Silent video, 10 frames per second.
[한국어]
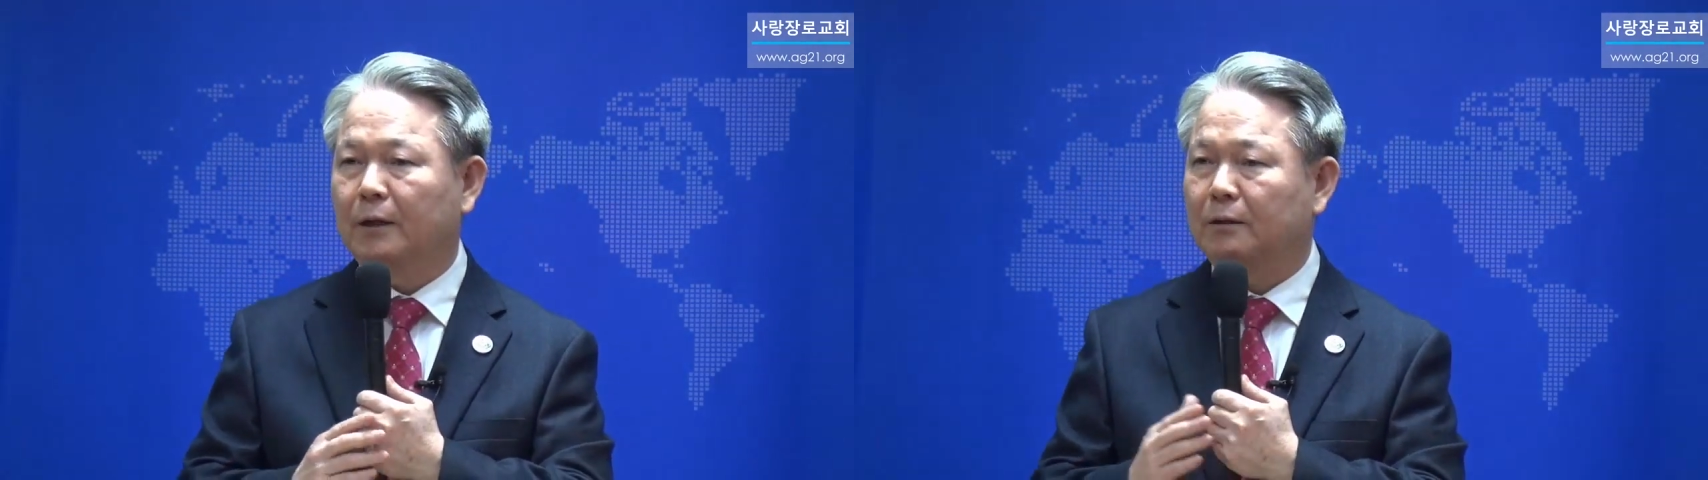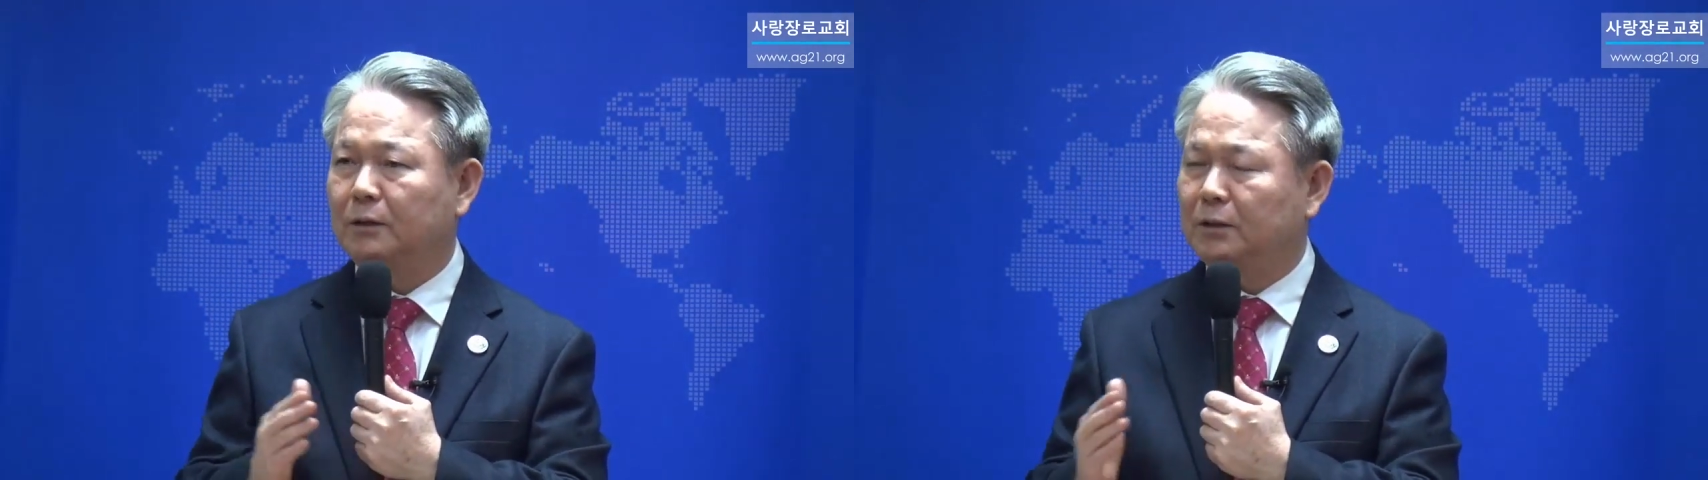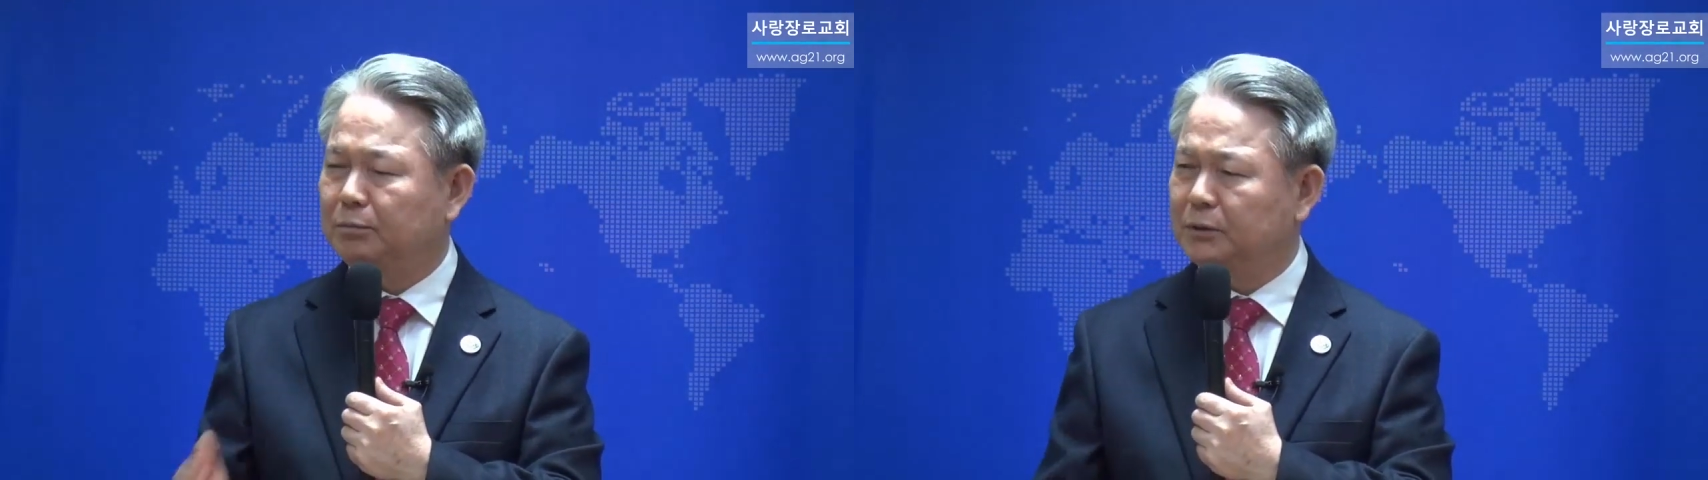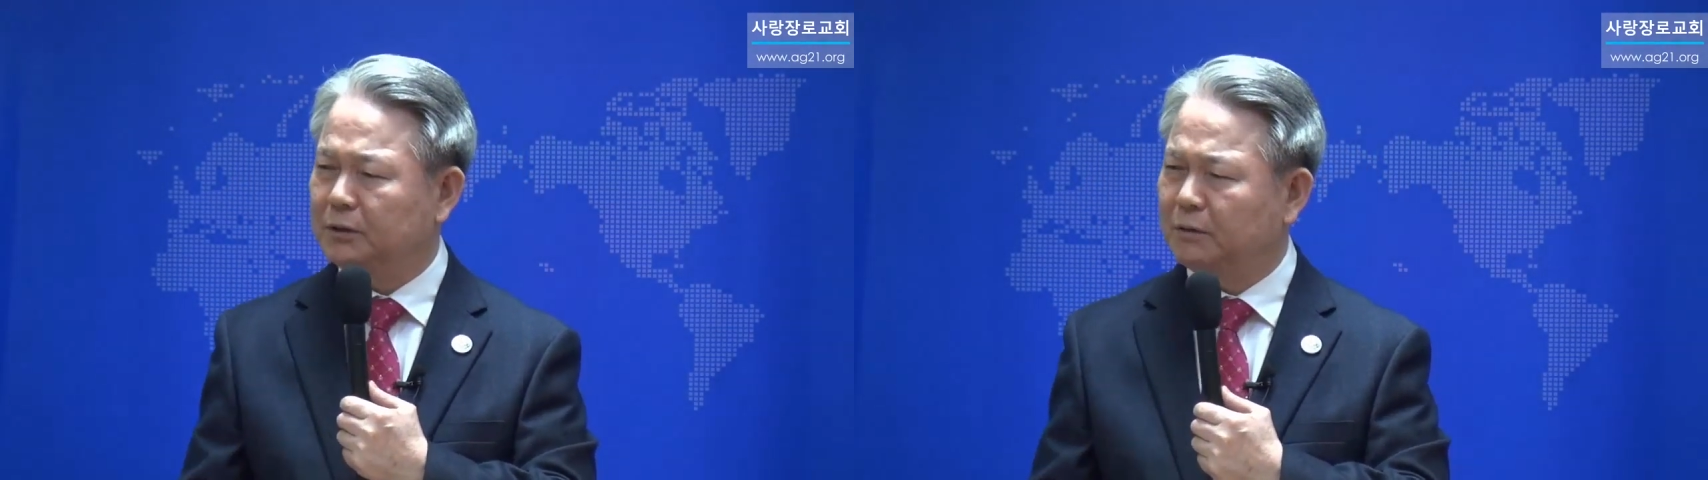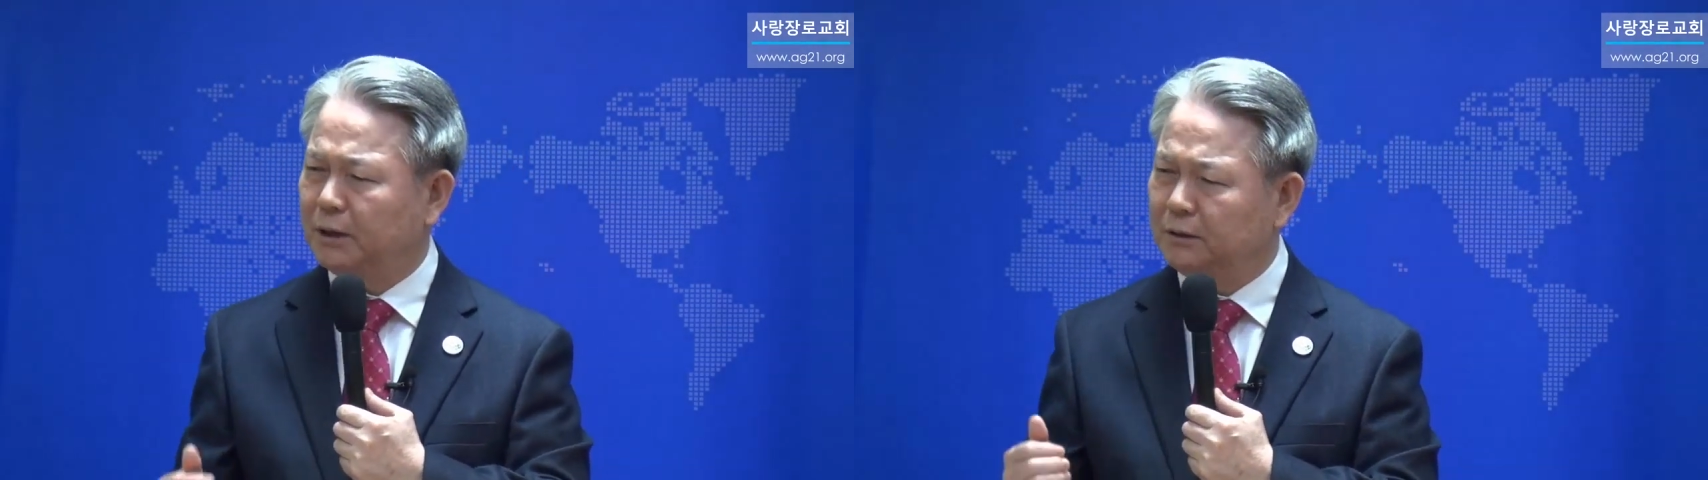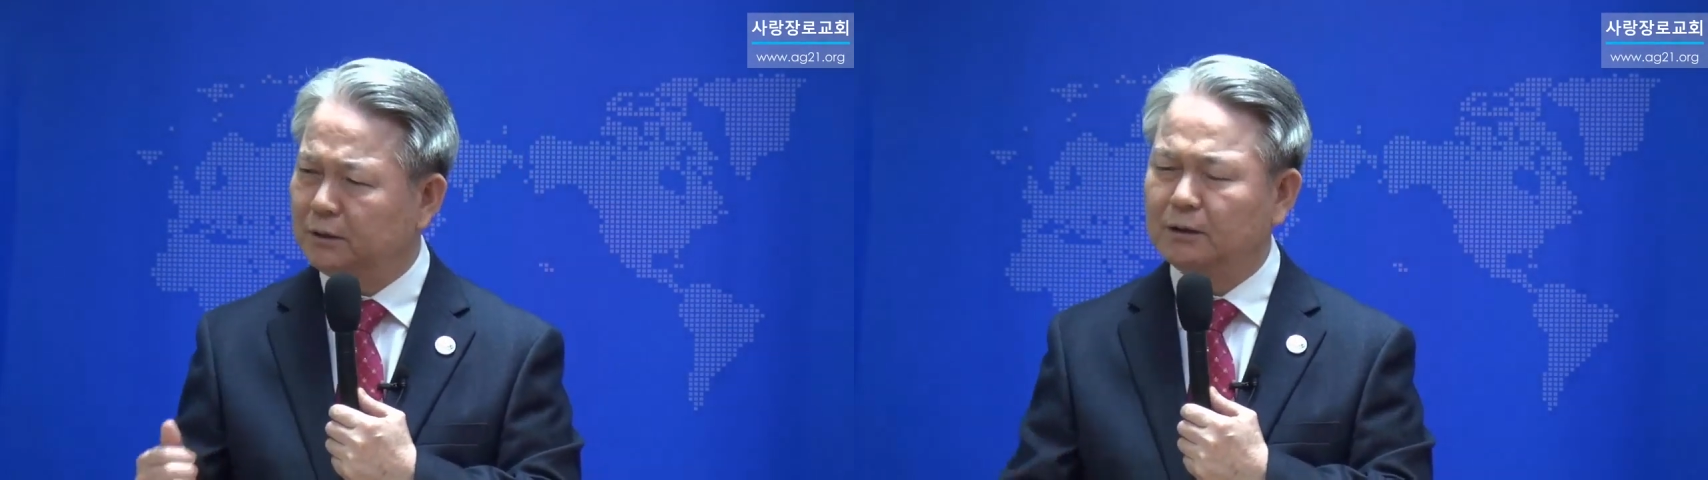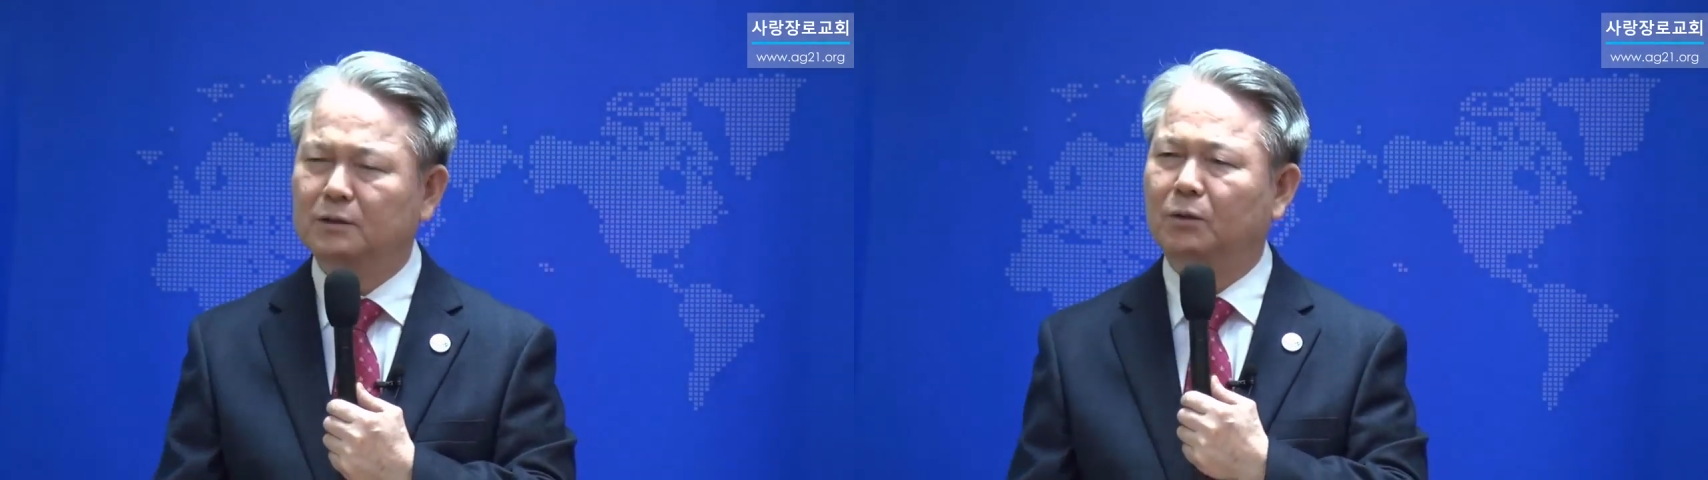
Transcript: 근데 이분이 굉장히